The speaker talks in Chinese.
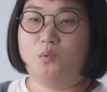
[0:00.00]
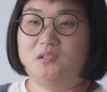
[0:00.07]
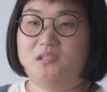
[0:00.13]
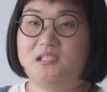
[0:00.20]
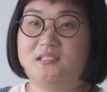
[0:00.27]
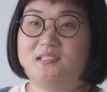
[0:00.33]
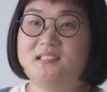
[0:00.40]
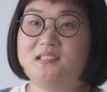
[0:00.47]
我
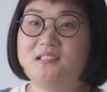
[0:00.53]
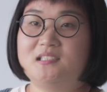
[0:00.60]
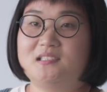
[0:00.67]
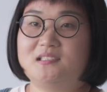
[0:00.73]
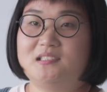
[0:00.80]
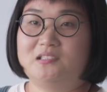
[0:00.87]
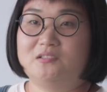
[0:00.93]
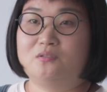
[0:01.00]
曾经那
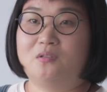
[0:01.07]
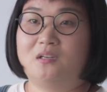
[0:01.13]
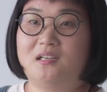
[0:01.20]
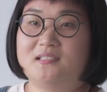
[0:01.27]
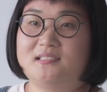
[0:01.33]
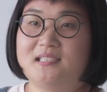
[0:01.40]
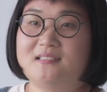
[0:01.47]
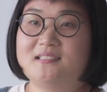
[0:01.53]
个体重
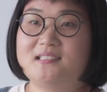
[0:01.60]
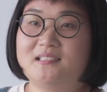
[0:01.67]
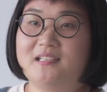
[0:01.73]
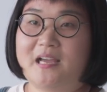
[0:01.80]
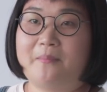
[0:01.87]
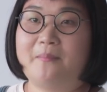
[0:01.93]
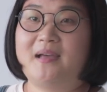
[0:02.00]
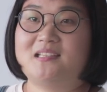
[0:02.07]
啊，将
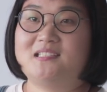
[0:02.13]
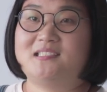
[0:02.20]
近两百